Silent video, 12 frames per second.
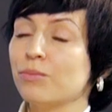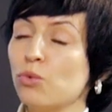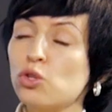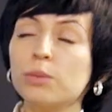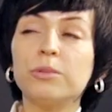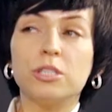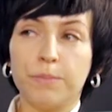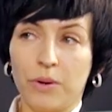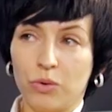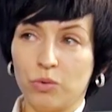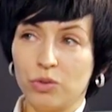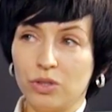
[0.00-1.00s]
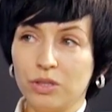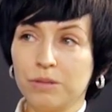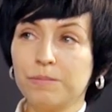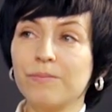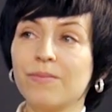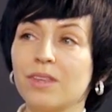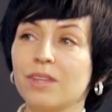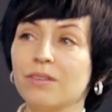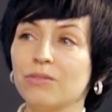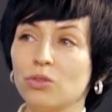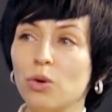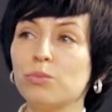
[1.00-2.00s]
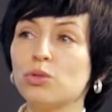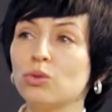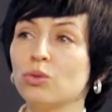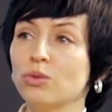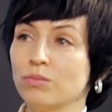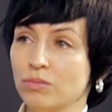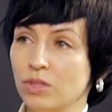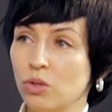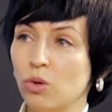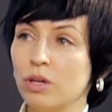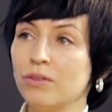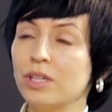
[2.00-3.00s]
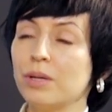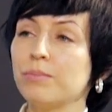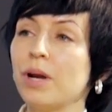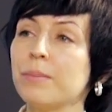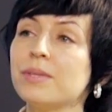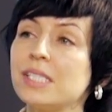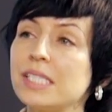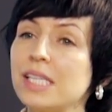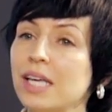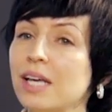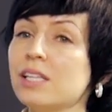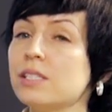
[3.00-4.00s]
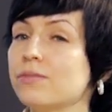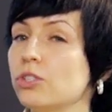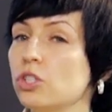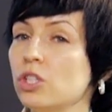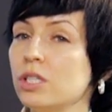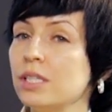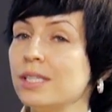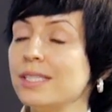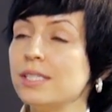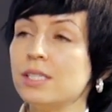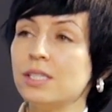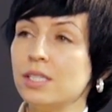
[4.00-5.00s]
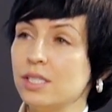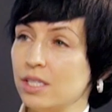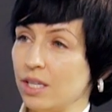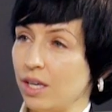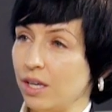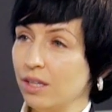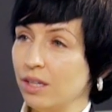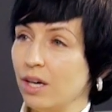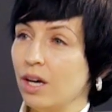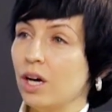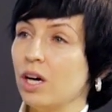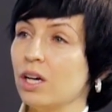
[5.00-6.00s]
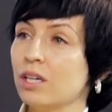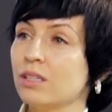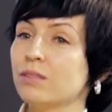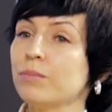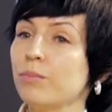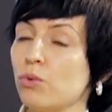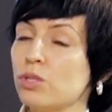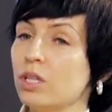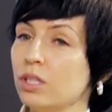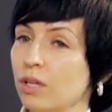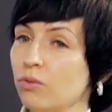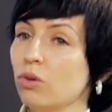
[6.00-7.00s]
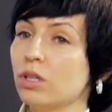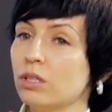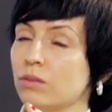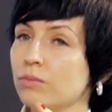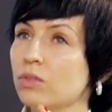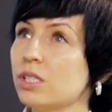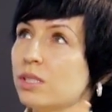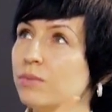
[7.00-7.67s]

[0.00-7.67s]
может быть спокоен, том, что налоговый компромисс состоялся в течение 10 дней э, после того, нет,